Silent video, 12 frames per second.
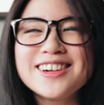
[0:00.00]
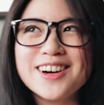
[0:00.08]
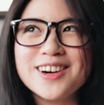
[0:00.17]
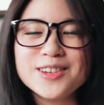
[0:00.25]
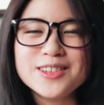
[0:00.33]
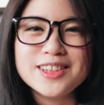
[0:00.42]

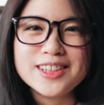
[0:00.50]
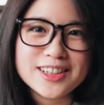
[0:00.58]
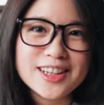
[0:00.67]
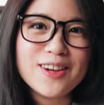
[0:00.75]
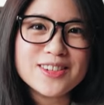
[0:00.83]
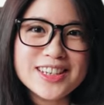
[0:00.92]
然后你
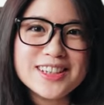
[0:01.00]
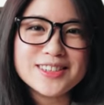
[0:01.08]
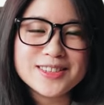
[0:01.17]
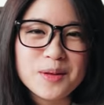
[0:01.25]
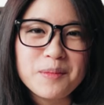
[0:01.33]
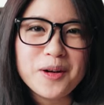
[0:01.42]
的条件
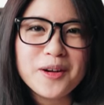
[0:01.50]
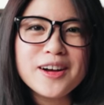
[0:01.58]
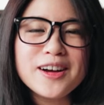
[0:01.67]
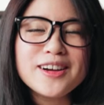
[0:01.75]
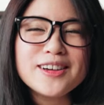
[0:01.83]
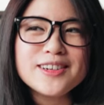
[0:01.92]
是什
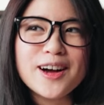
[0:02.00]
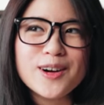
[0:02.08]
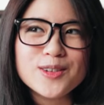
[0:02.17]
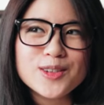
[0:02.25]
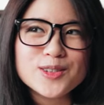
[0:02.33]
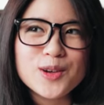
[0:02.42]
么？”然
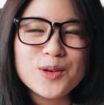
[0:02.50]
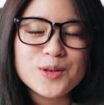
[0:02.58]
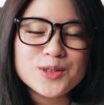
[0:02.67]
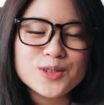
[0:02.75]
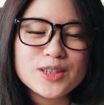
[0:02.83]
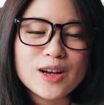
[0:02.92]
后那时候
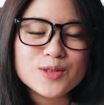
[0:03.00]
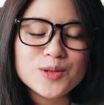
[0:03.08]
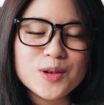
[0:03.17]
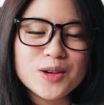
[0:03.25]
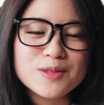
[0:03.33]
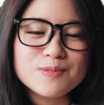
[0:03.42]
我就想
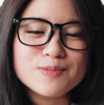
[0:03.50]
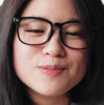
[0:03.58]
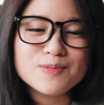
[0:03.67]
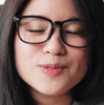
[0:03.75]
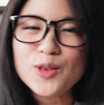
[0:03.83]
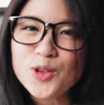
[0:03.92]
说：“
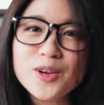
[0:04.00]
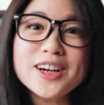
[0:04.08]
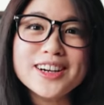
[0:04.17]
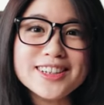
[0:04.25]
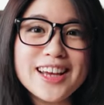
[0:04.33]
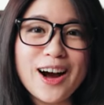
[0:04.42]
嗯，我都
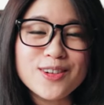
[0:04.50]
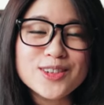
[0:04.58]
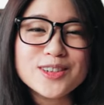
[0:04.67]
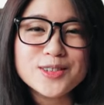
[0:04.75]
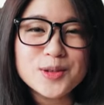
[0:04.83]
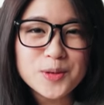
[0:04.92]
可以啊，
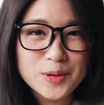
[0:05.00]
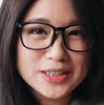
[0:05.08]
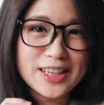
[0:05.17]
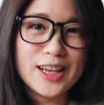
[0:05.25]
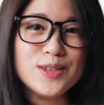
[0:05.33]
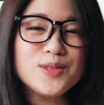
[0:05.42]
因为我
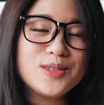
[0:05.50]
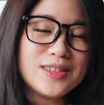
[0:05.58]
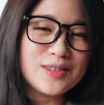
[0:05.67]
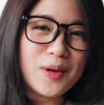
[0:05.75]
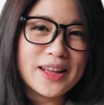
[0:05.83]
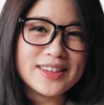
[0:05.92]
前一
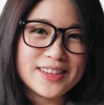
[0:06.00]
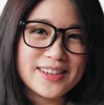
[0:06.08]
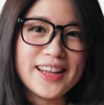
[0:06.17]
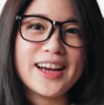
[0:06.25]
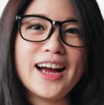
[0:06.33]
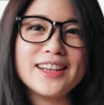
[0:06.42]
段的
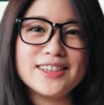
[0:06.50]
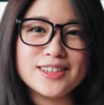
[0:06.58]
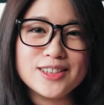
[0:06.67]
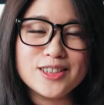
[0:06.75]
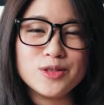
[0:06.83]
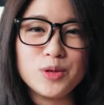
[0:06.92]
恋爱
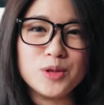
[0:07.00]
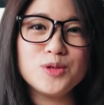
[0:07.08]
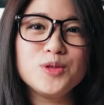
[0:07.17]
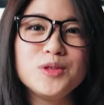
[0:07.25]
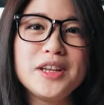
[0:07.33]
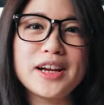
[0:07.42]
呢是远
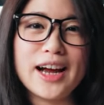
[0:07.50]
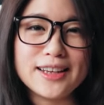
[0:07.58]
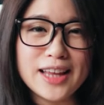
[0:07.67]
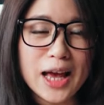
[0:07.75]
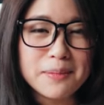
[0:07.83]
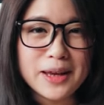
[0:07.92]
距离恋爱，
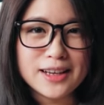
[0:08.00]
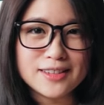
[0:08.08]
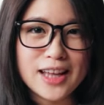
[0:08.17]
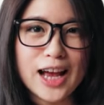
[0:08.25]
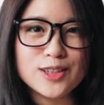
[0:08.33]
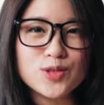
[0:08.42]
台北
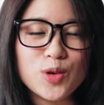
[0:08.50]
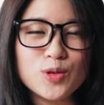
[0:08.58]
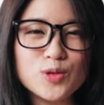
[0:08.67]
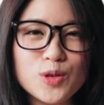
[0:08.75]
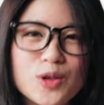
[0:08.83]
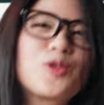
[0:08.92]
跟台中，
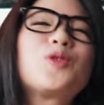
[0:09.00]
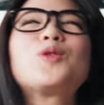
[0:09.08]
所以